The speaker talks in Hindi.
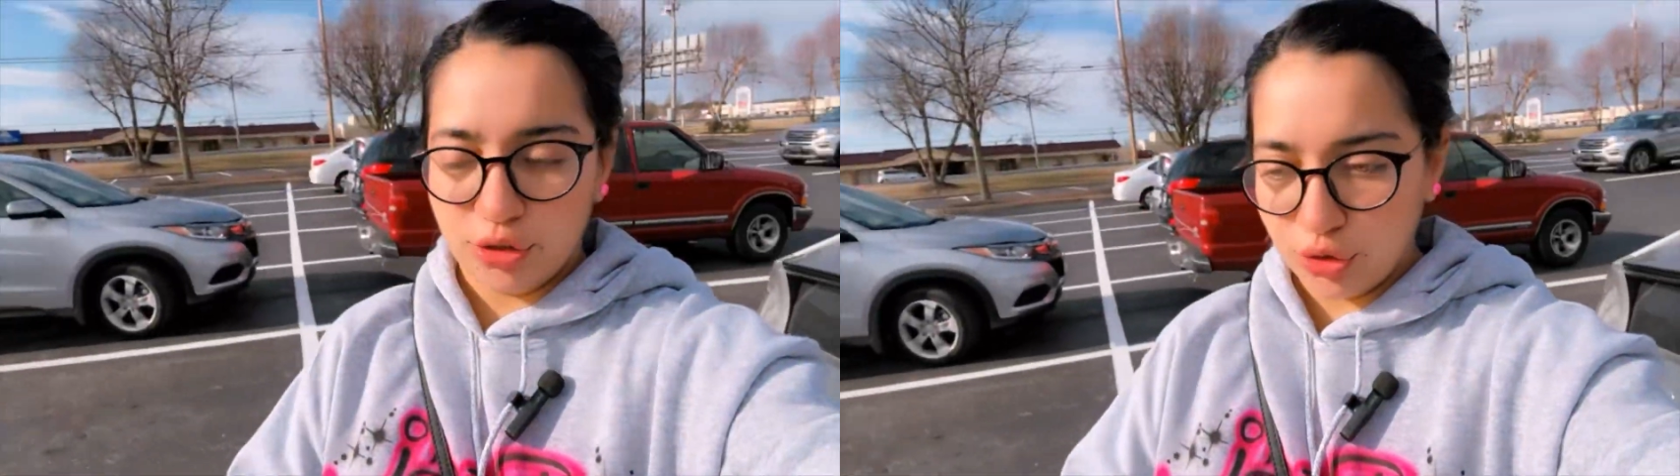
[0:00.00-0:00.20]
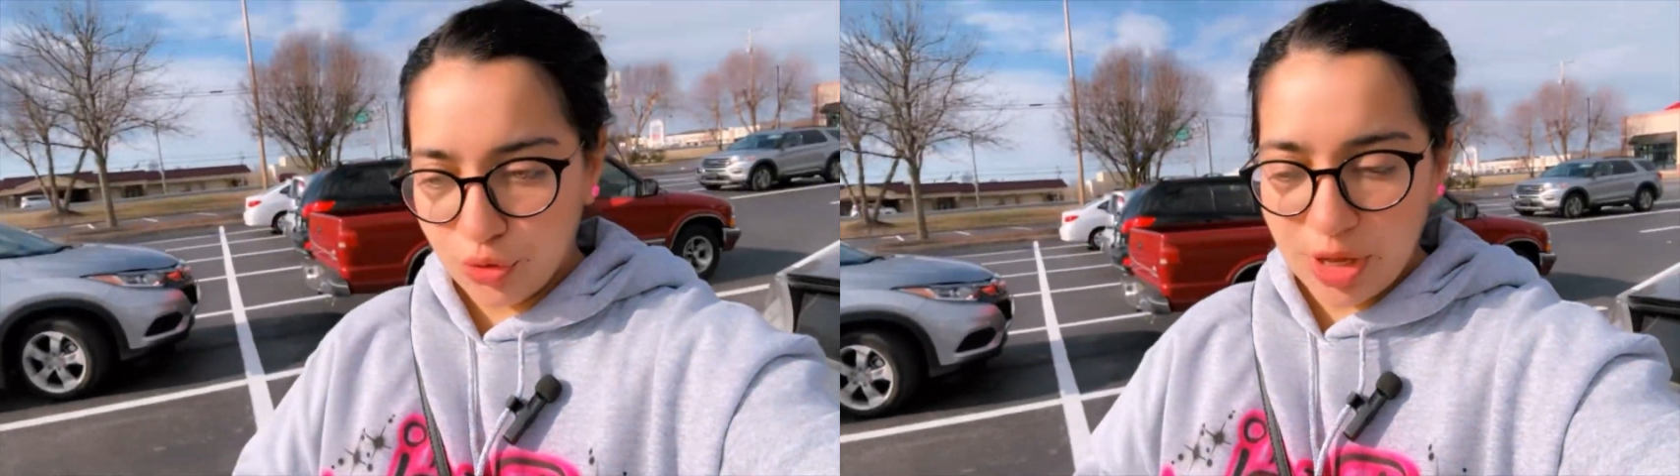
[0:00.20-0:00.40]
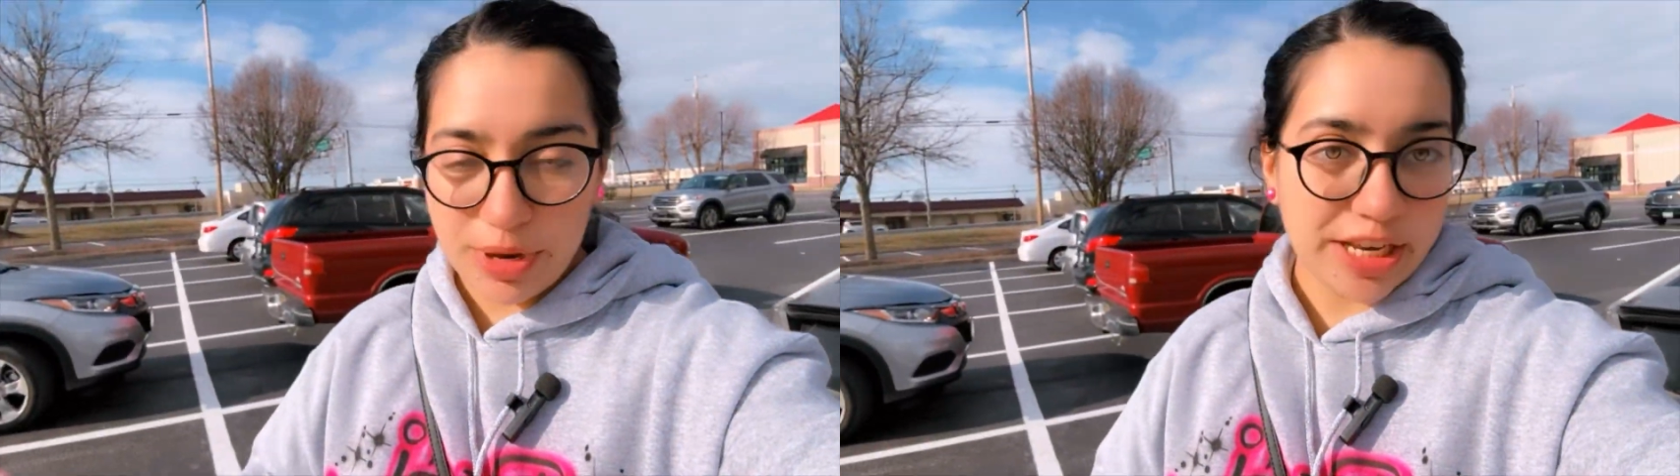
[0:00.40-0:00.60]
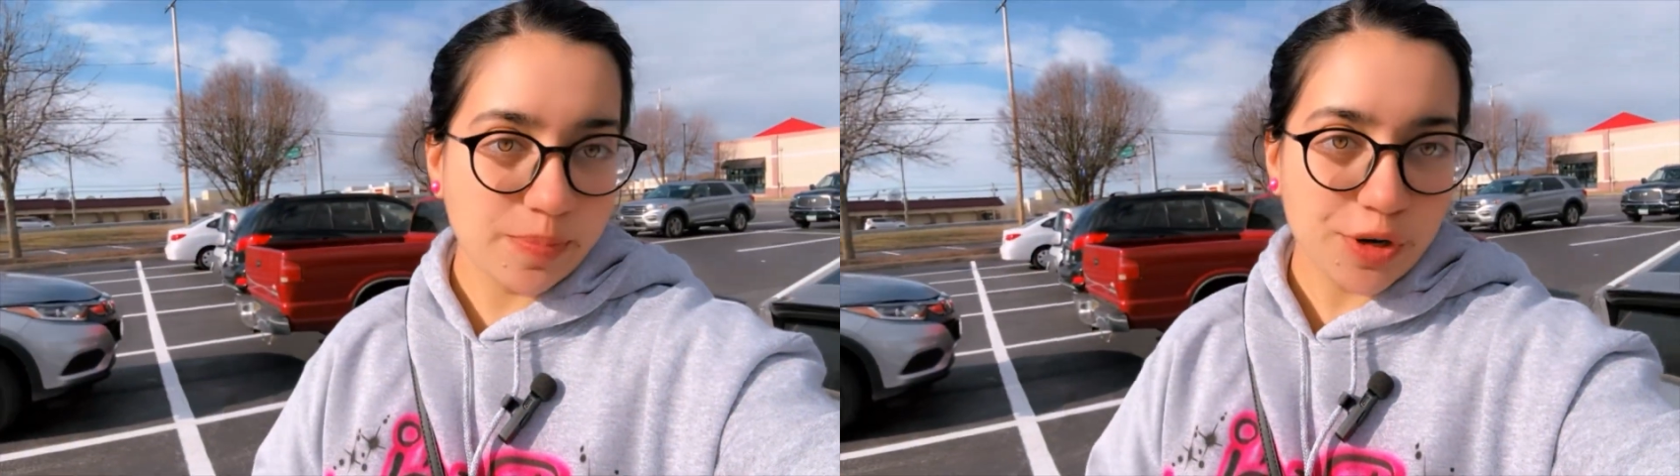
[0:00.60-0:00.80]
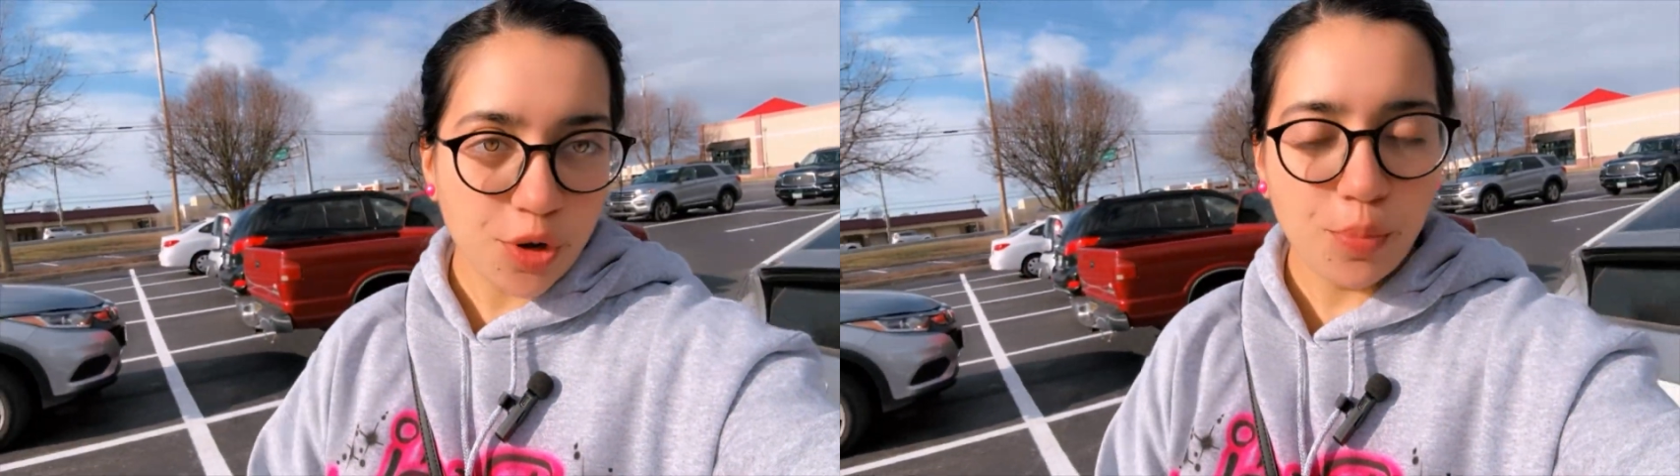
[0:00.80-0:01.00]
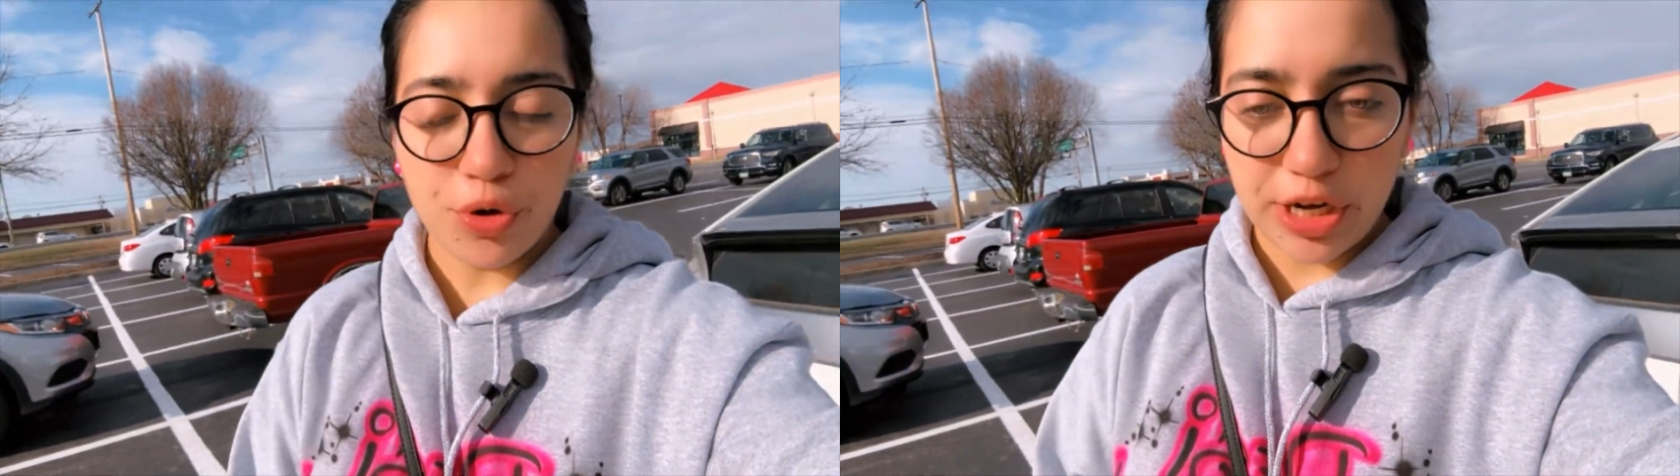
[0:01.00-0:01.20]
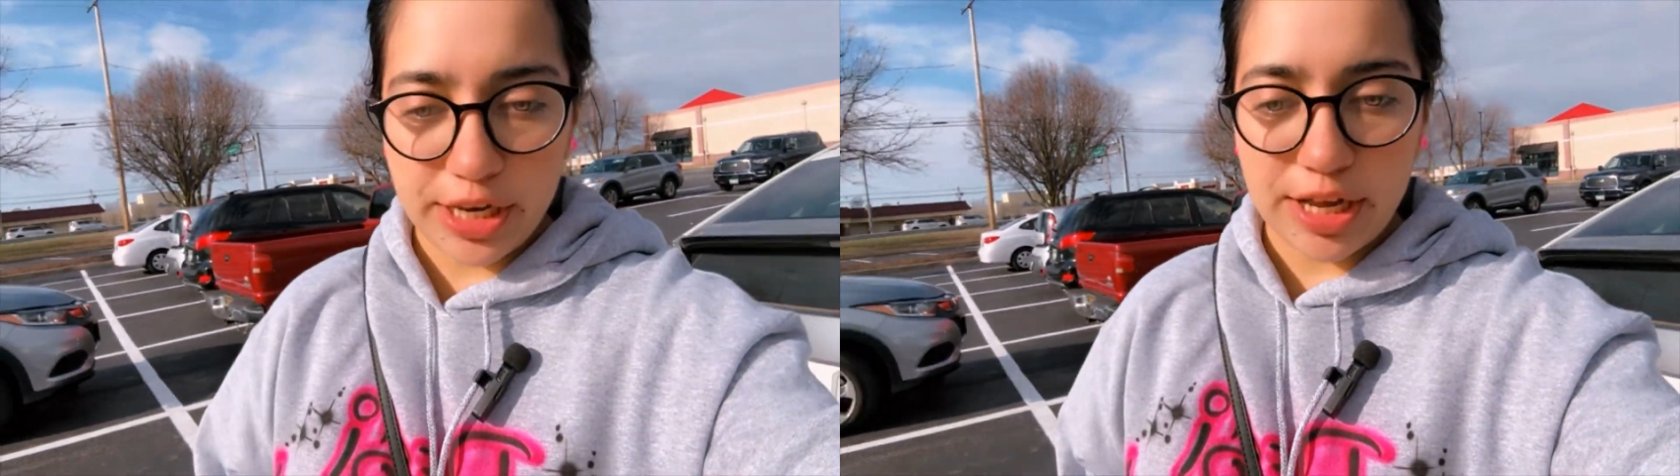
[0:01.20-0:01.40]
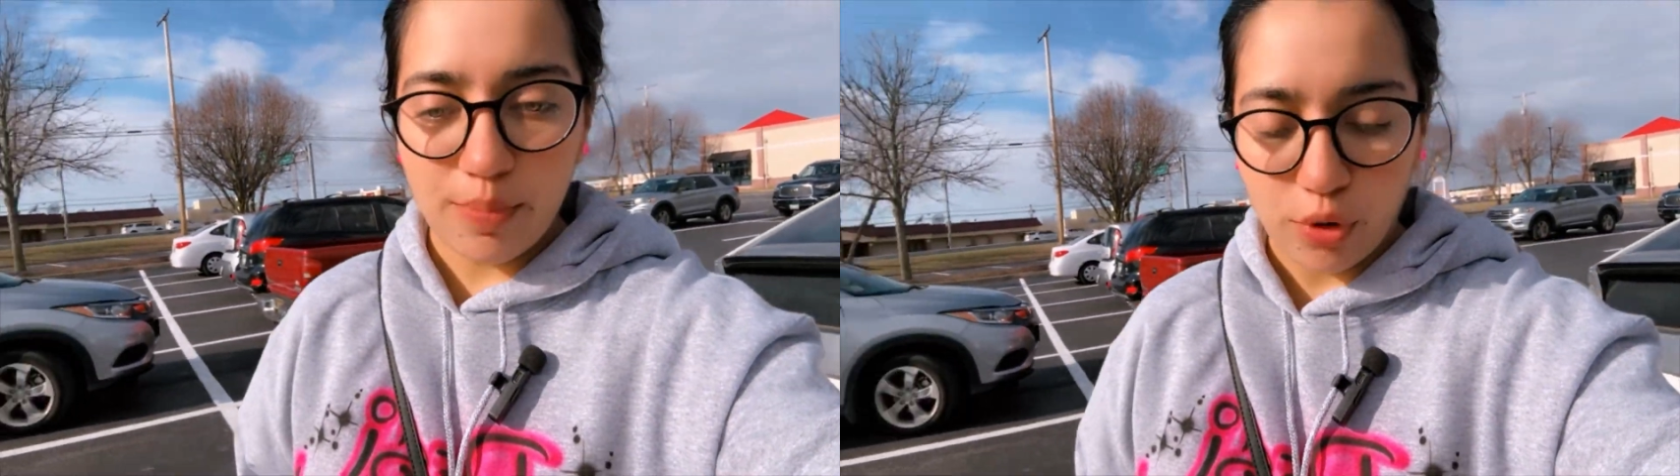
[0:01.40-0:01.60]
तो क्योंकि मेरे हस्बैंड को बुक
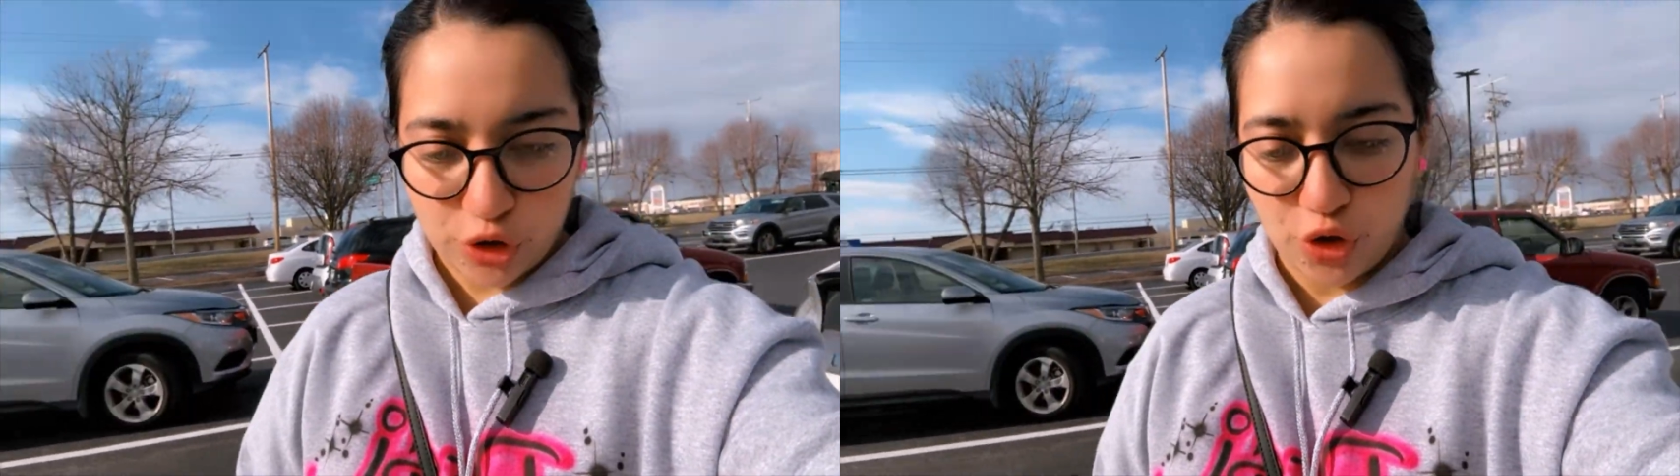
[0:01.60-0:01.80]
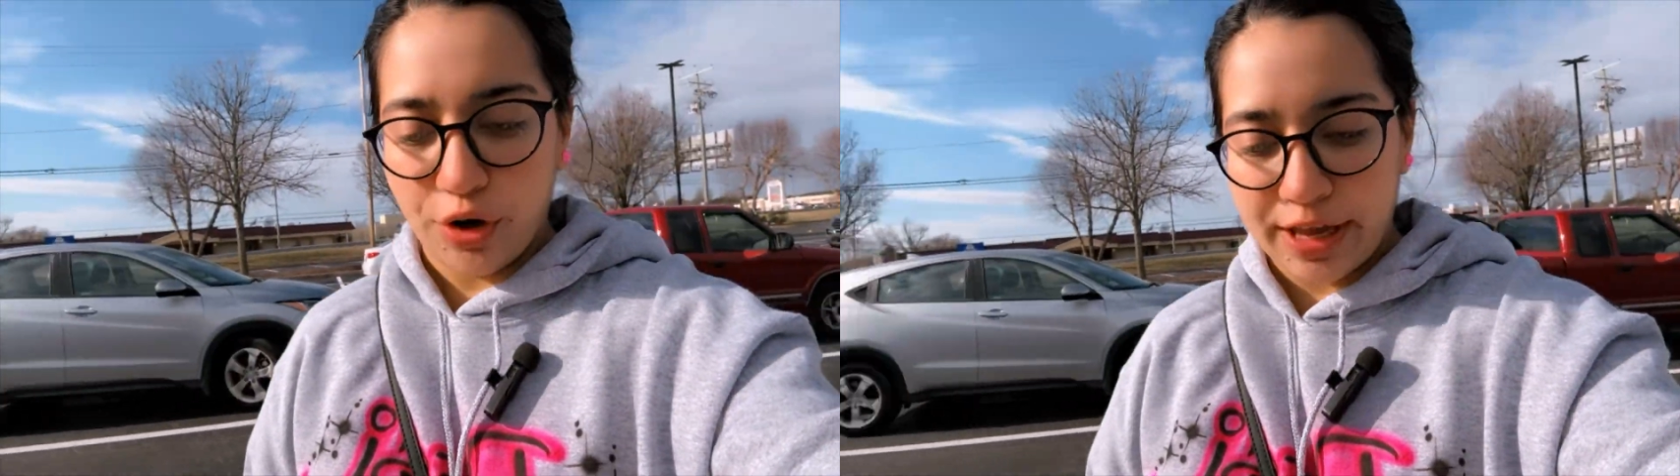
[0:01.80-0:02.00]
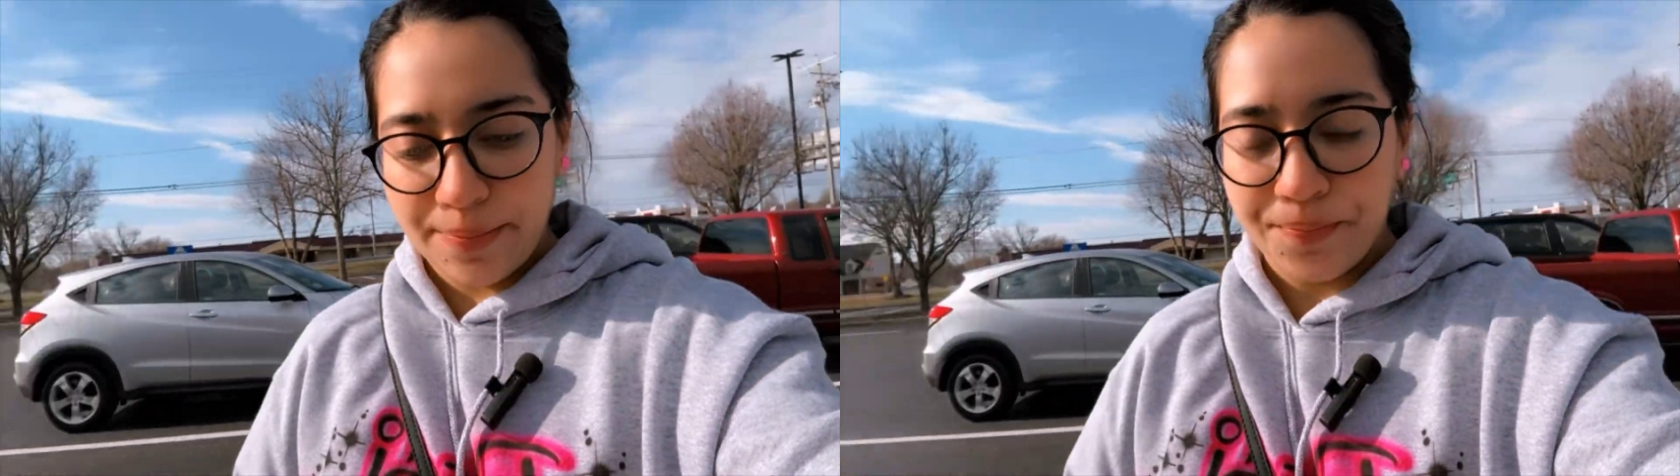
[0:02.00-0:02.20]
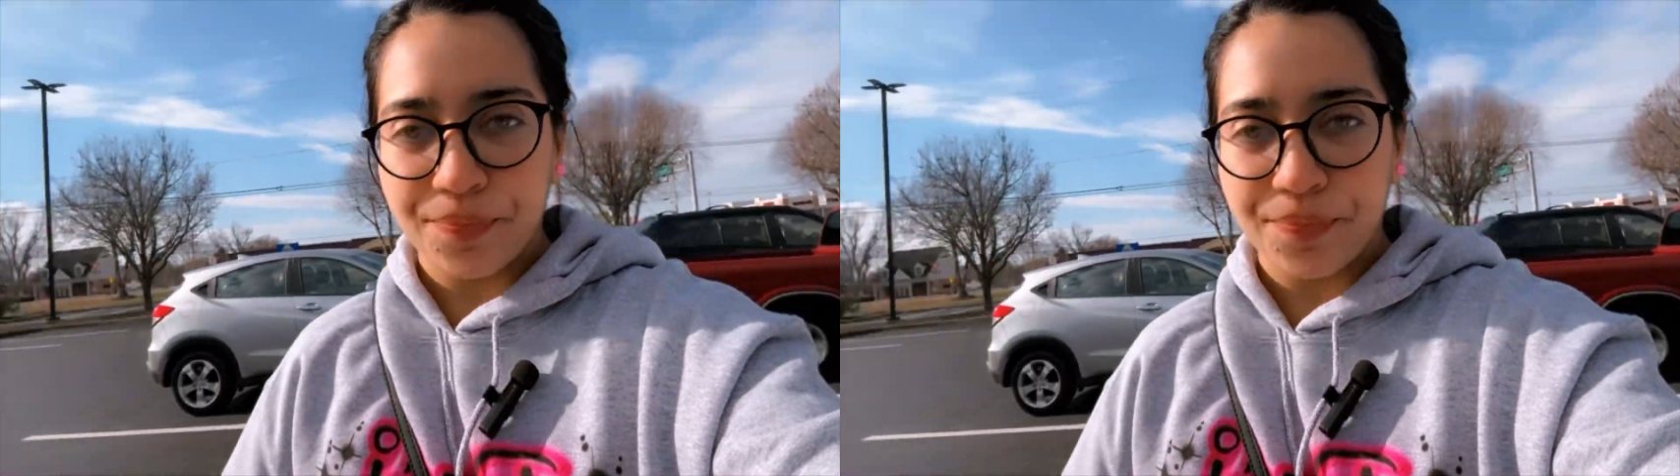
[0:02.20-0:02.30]
रीडिंग का बहुत शौक है